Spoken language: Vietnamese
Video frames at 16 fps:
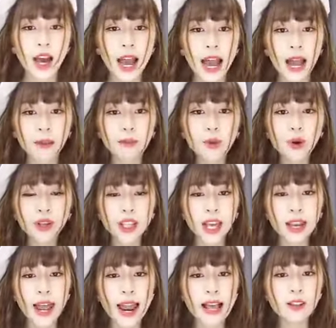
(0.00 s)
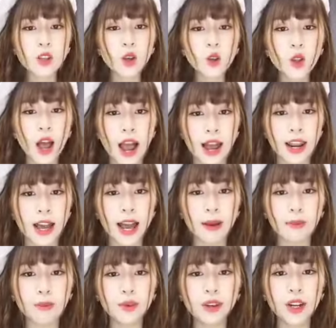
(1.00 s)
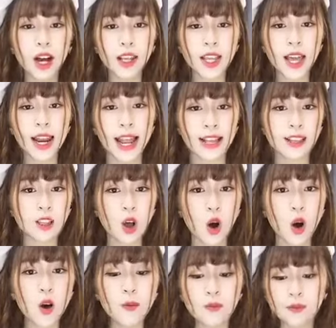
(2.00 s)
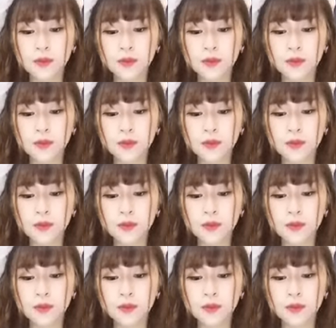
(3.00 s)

hằng mun cho đây số điện thoại là hằng mun ơi cho lại số